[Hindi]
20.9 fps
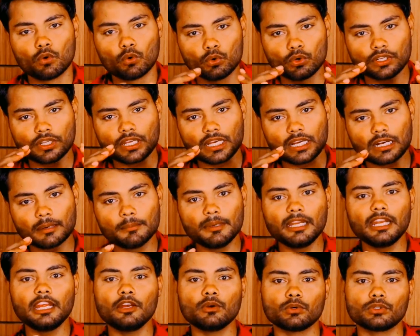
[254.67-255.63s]
उनकी
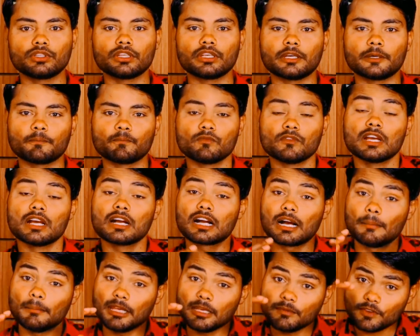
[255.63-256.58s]
कमी नहीं होती है
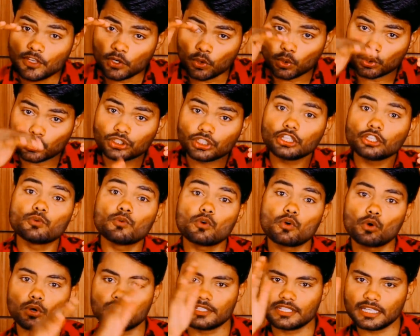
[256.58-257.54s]
कमी भी होती है तो वो
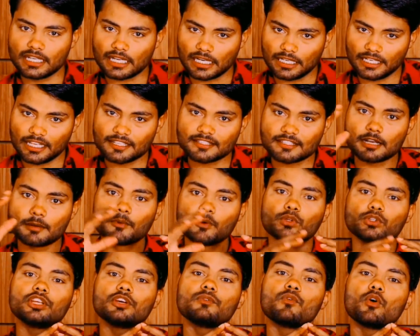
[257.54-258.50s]
कौन सी कंडीशन में
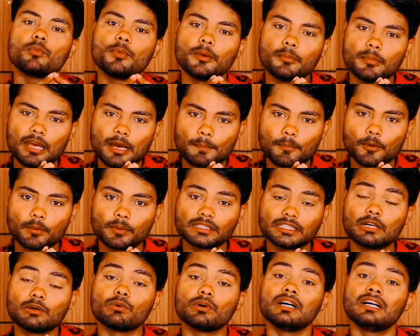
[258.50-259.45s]
होती है वो भी मैं आपको
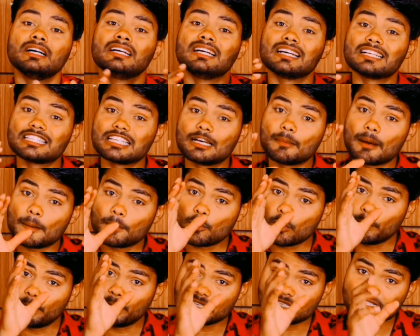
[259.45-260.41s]
बताऊंगा जब
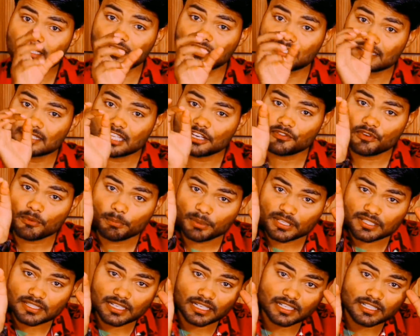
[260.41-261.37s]
आपको बिस्किट सिर्फ
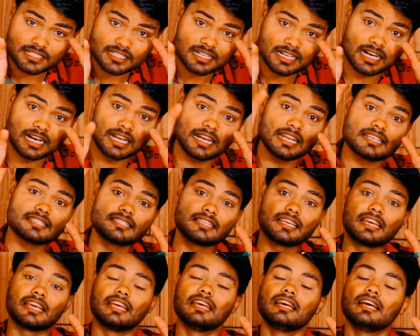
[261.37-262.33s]
बिस्किट्स खाने
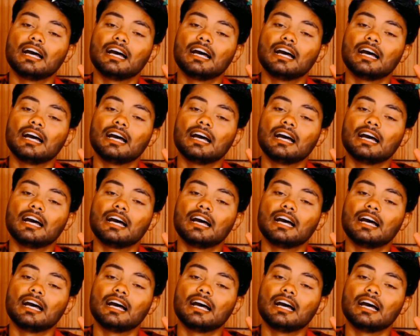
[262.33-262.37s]
से